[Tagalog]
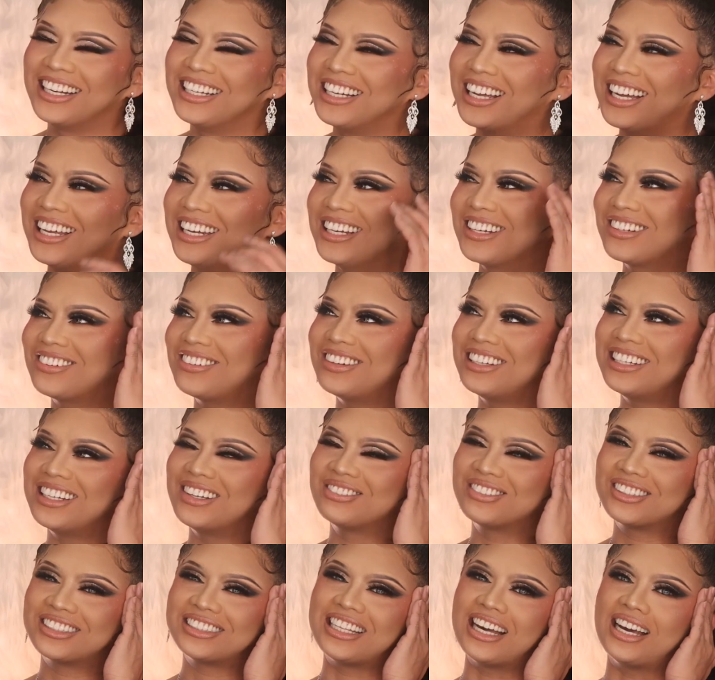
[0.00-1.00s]
Lalo ko
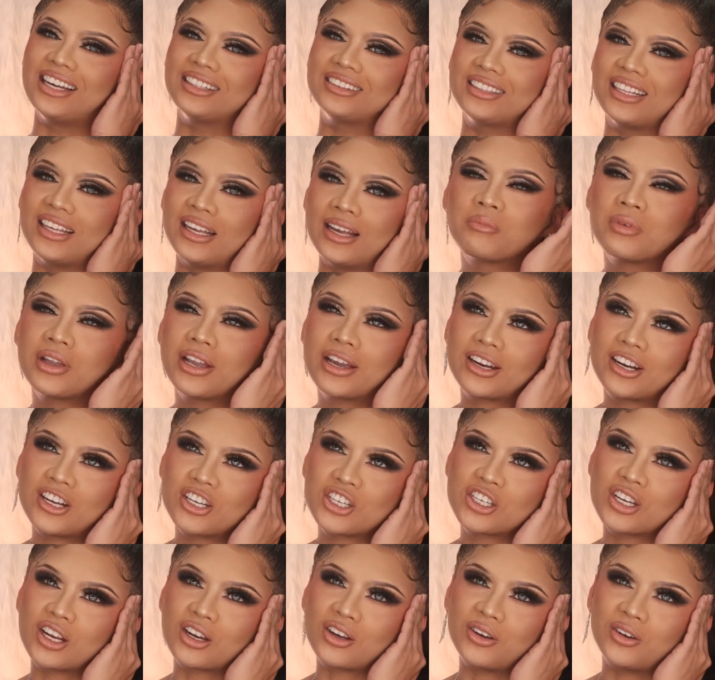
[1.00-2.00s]
alam niyo dati. May
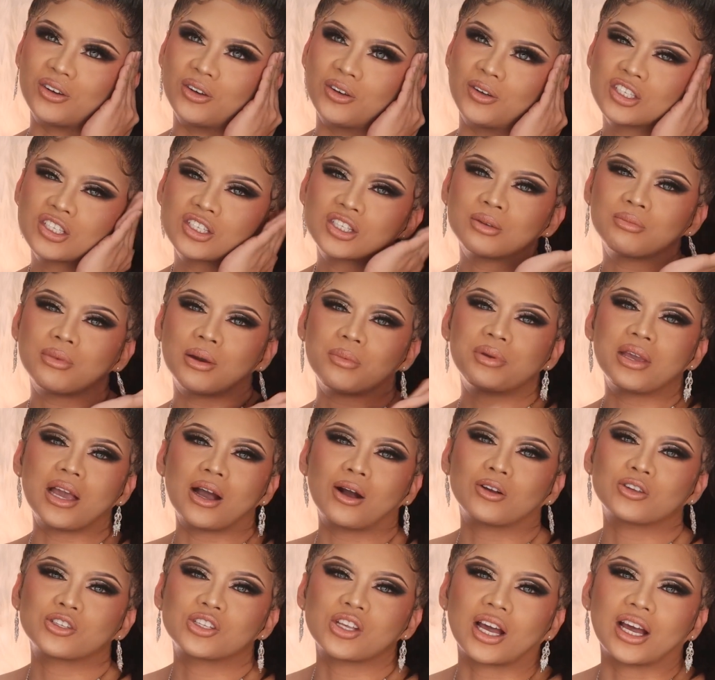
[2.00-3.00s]
crush ako. Tapos tumabi
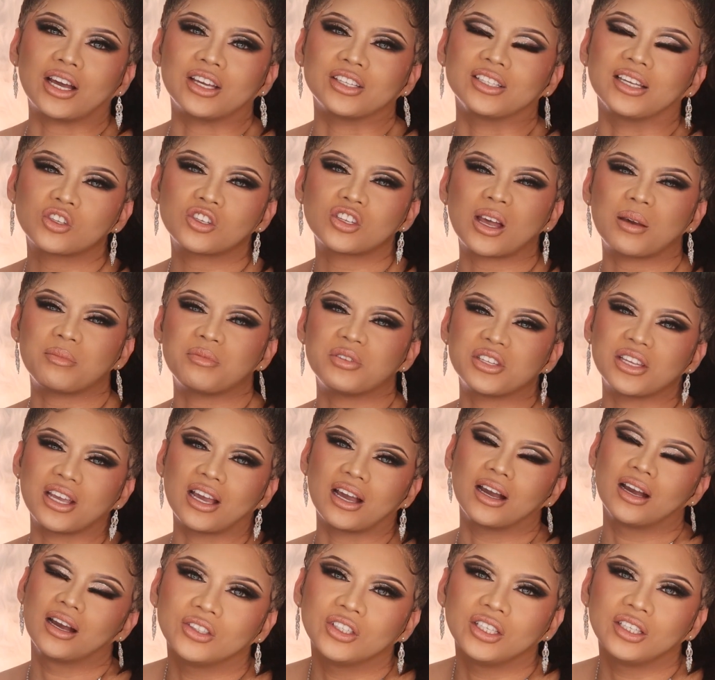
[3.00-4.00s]
ako sa kanya. Sabi
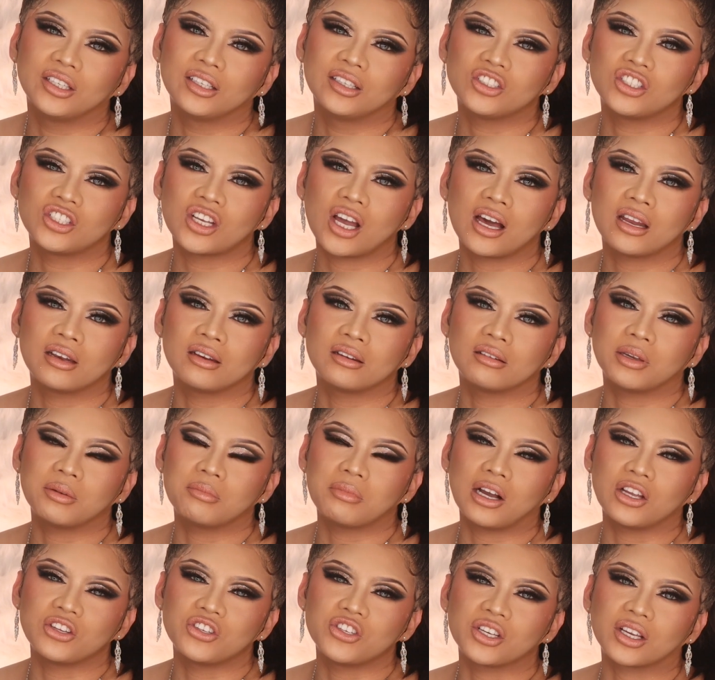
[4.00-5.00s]
niya, Uy, Jan, may
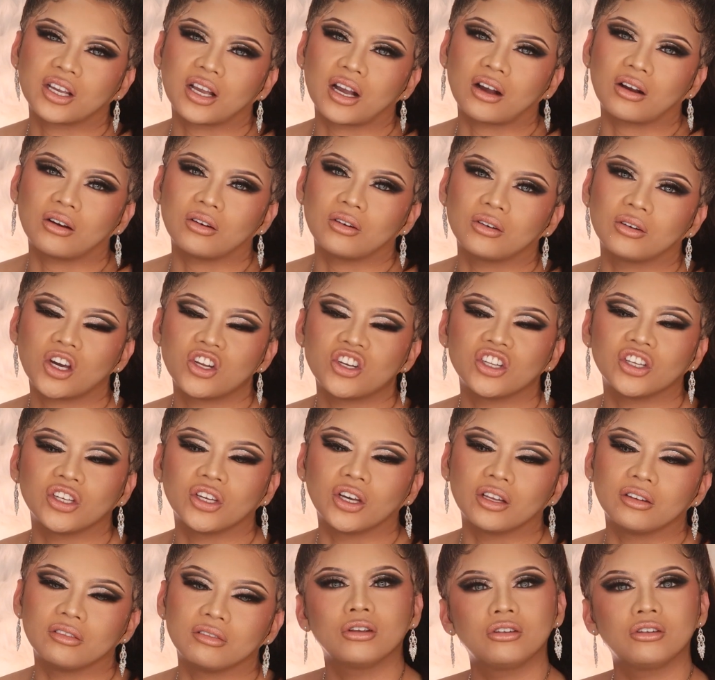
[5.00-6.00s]
magic ako. Ano yan?